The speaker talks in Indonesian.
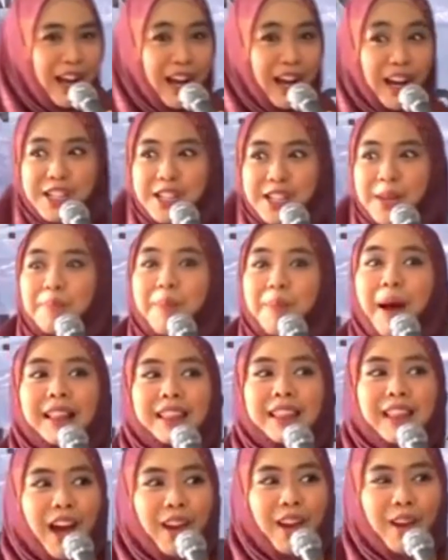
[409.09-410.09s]

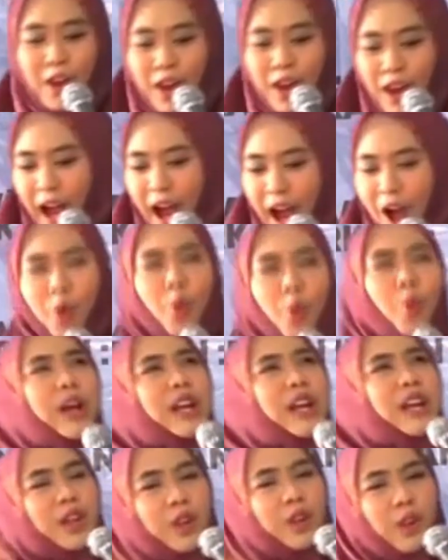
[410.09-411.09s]
Kesempatan, aku
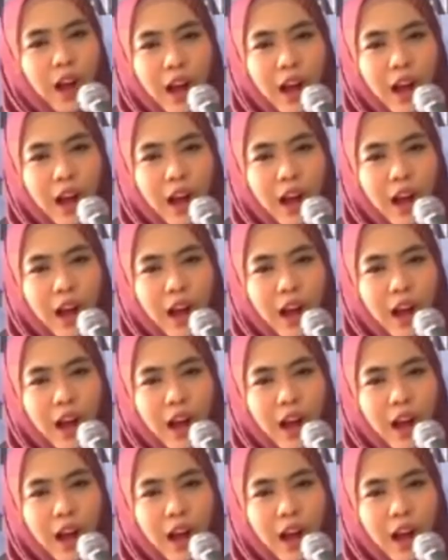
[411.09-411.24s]
ini